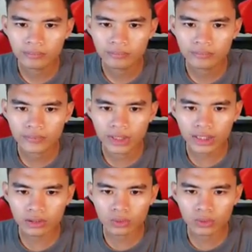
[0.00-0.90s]
hmm
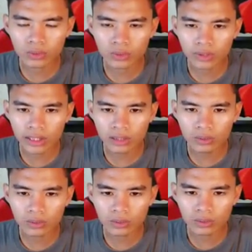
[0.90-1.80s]
kita tunggu dulu kita
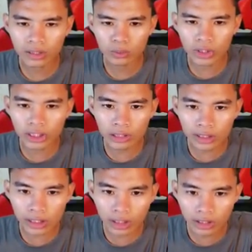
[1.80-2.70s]
tunggu dulu guys oh ikan
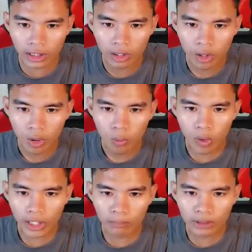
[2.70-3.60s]
ikan ikan ikan
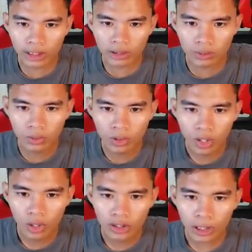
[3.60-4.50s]
wah ikan besar itu
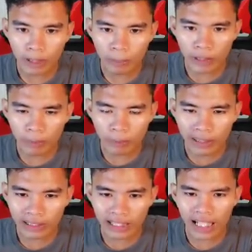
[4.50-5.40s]
dapat dapat dapat
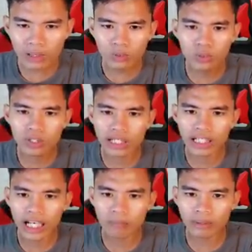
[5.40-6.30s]
dapat aduh gak
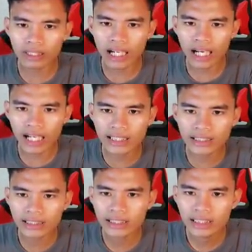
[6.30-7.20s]
dapat
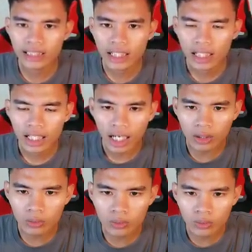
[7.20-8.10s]
guys
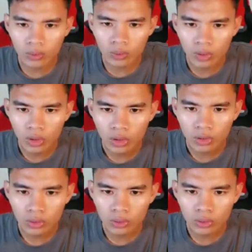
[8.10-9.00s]
aduh
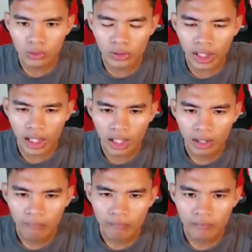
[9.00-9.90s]
tunggu dulu ya
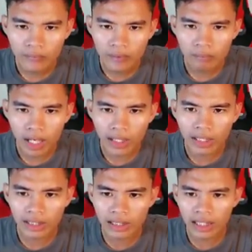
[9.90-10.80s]
Hmm, mana
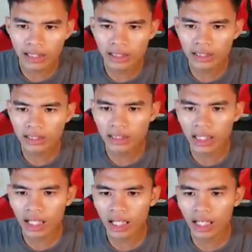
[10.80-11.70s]
ikan lagi nih?
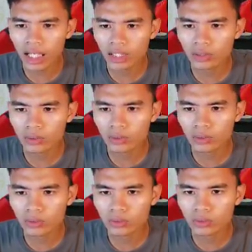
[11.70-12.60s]

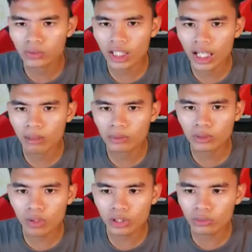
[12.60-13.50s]
Aduh, sudah
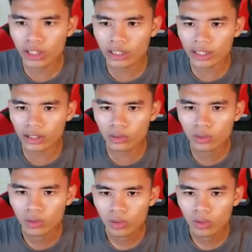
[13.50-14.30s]
habis. Oh, itu dia ikannya tuh.